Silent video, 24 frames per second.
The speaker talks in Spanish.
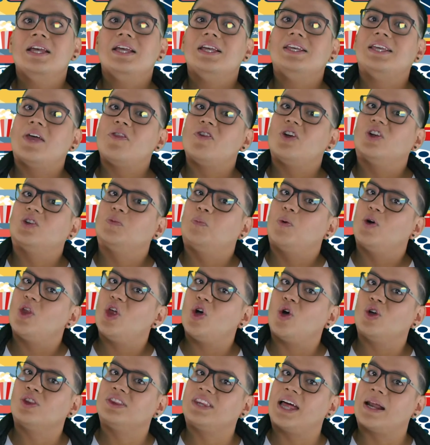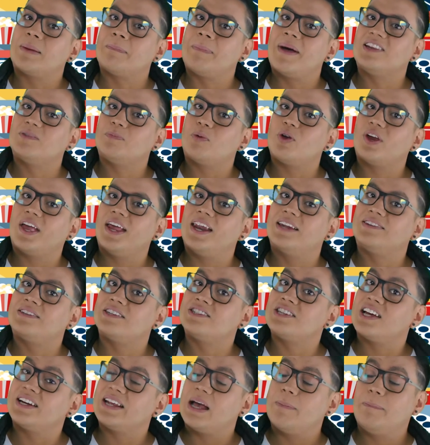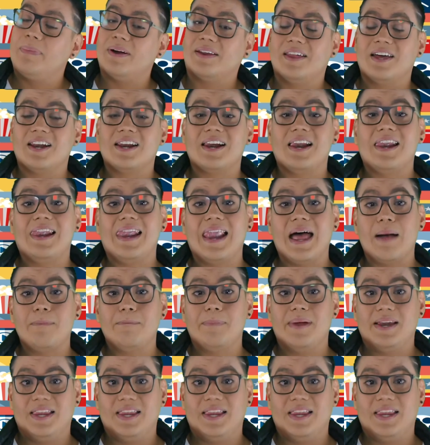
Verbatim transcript: Y ya no les puedo contar más porque les echaría a perder la